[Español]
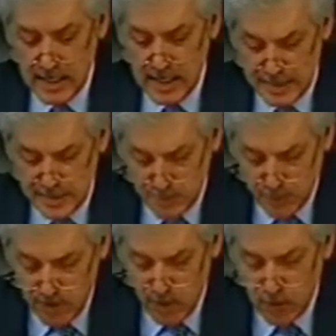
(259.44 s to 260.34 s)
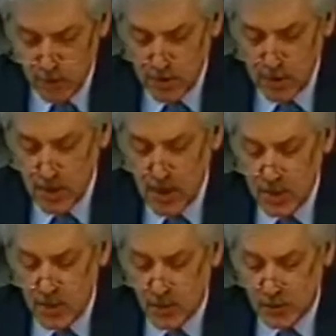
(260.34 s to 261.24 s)
a ese pueblo
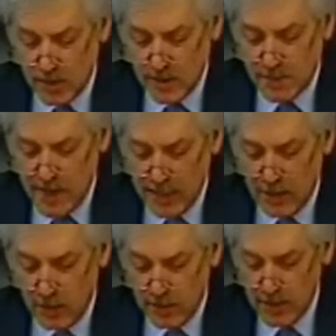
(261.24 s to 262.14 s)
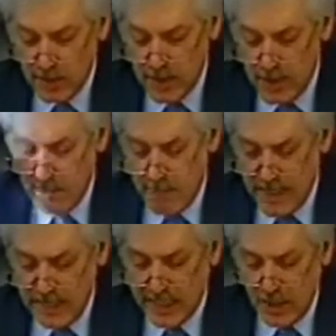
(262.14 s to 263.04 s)
su respaldo
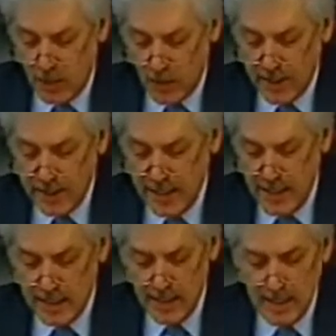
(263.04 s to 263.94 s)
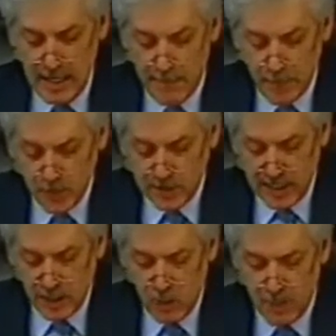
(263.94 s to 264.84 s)
para que logre la pronta
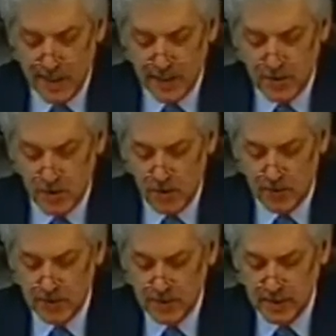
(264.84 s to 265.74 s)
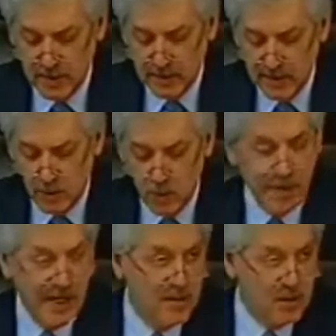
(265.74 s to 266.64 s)
recuperación y
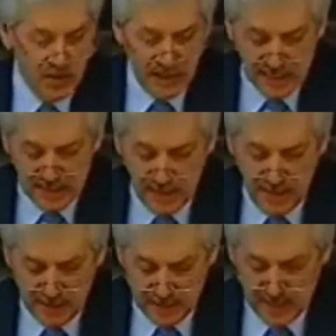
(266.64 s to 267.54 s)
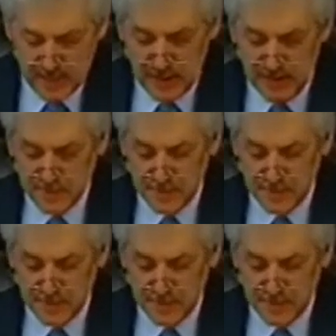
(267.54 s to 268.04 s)
superación de esta emergencia.